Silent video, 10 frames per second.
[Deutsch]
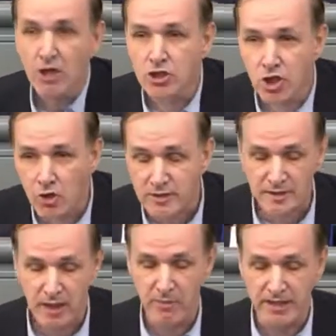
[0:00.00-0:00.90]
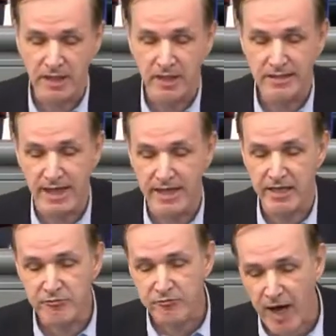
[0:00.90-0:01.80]
Schluss mit der
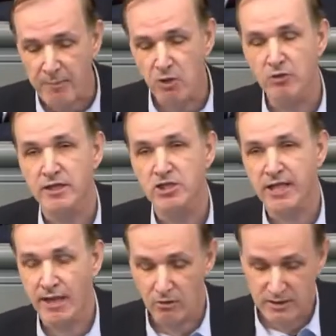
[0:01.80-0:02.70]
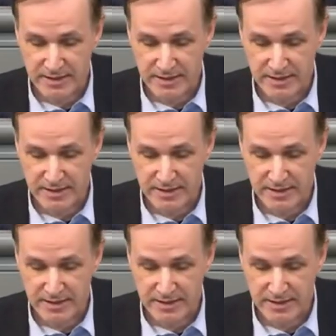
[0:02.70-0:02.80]
infamen Unterstellung